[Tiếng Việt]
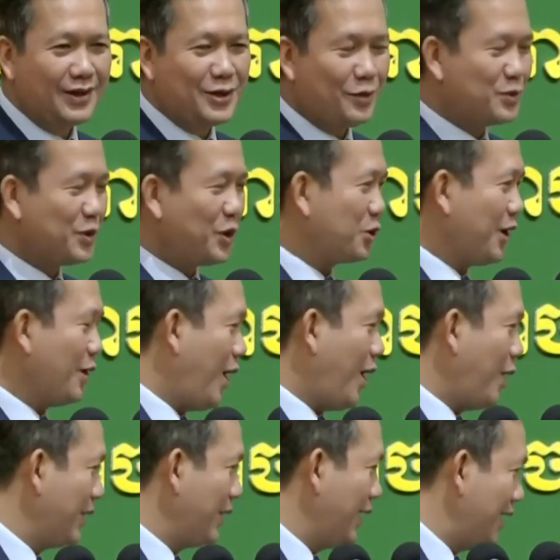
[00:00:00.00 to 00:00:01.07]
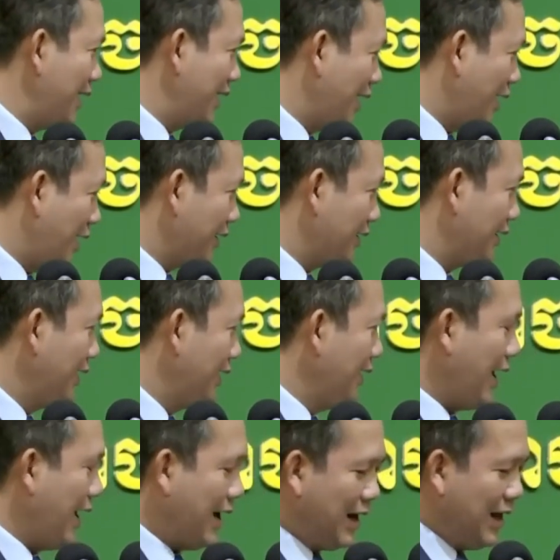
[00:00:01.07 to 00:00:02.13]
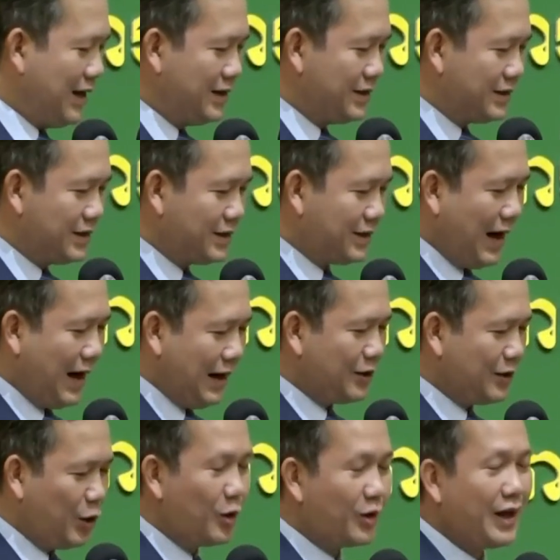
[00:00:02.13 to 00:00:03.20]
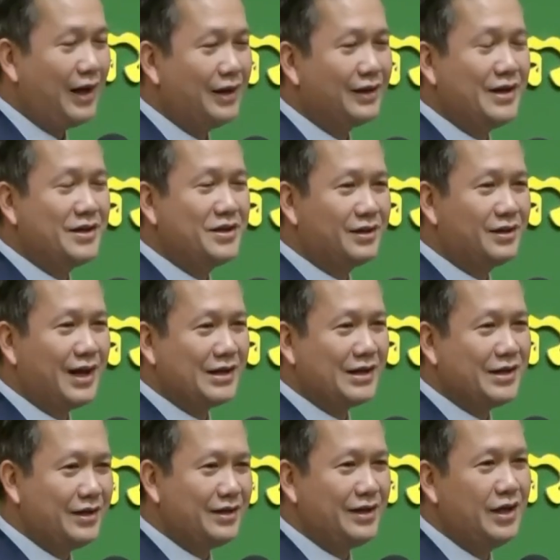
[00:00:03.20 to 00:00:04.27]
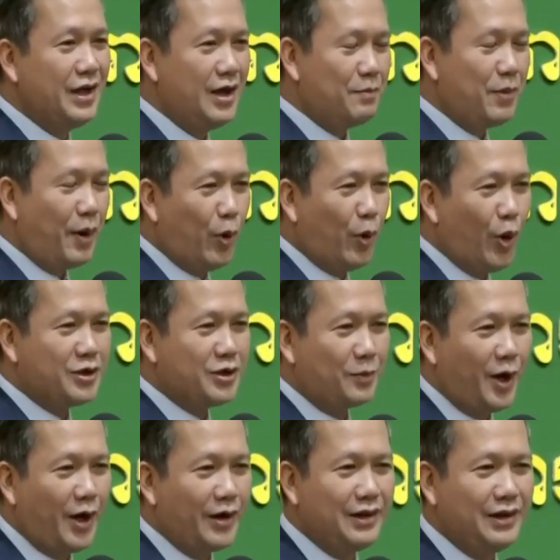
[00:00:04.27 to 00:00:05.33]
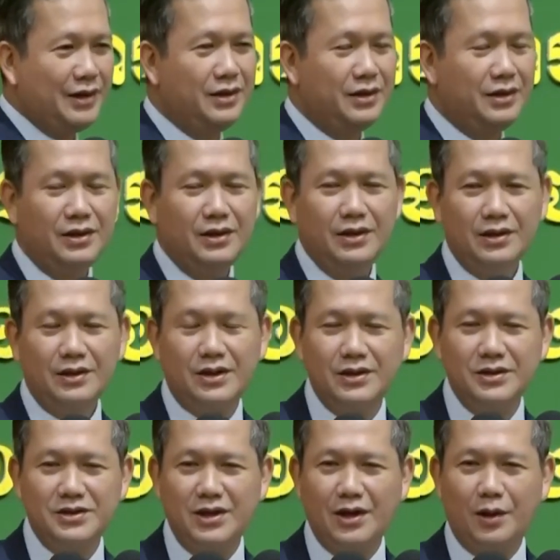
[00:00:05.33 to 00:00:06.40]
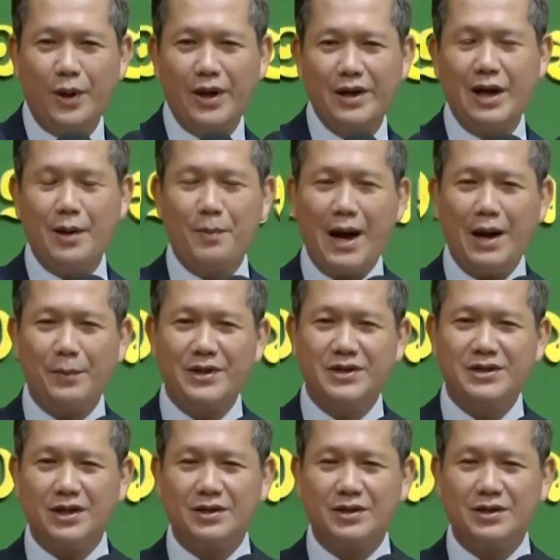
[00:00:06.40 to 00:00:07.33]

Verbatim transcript: chấm to thở bong bên đây ấy ót à lỡ cứ ca cô ca đại dương đại chạy đi còn buôn chậm đấy đi cứ chiều vay đại ban mình